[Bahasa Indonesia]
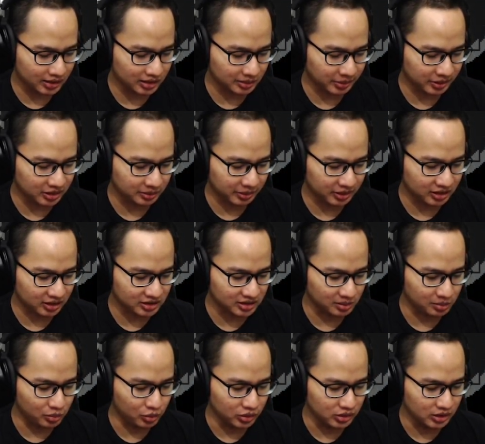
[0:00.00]
tempat-tempat
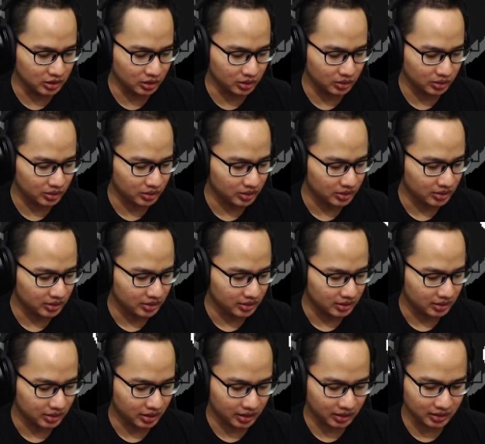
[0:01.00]
tersembunyi loh.
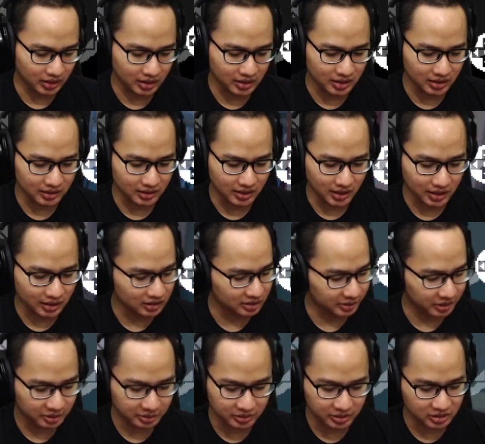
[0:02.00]
Ntar kita lihat ya, ada
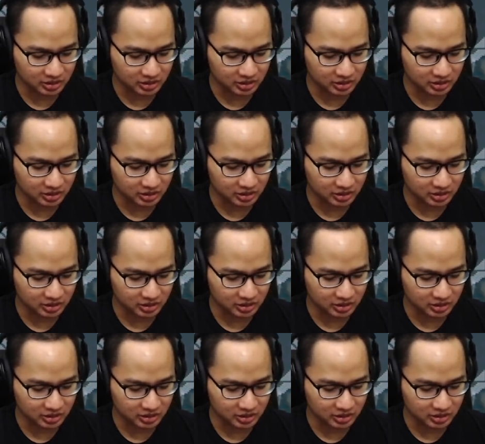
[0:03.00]
tempat-tempat